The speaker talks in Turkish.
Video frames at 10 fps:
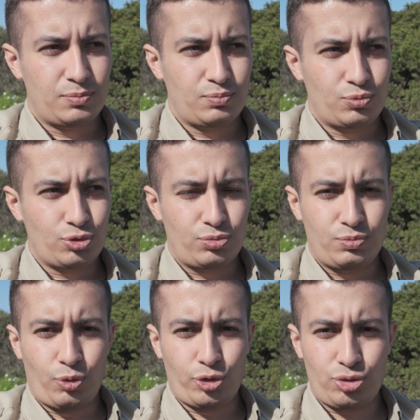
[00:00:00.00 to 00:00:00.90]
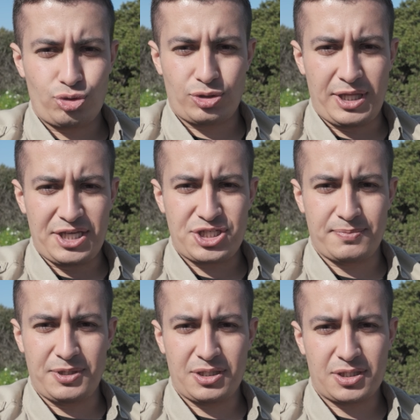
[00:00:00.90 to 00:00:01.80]
bu boyut
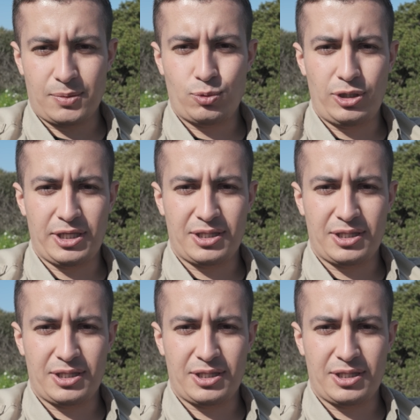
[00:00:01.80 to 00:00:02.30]
değişimi kabul